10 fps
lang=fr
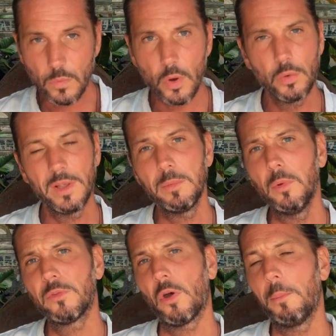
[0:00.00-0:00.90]
honnêtement
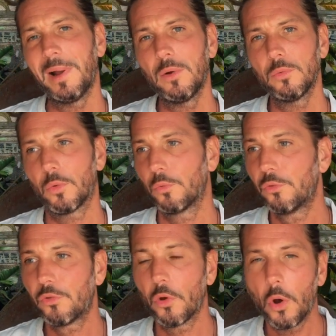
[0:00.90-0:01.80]
on se rend pas compte on ne
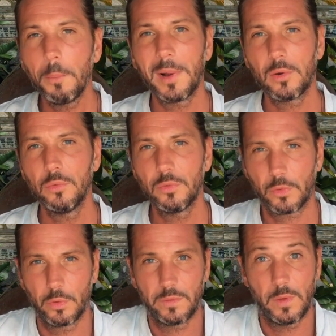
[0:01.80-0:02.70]
se rend pas compte
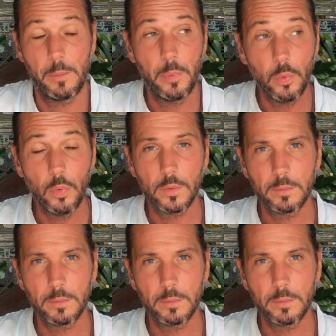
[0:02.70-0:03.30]
que c'est bon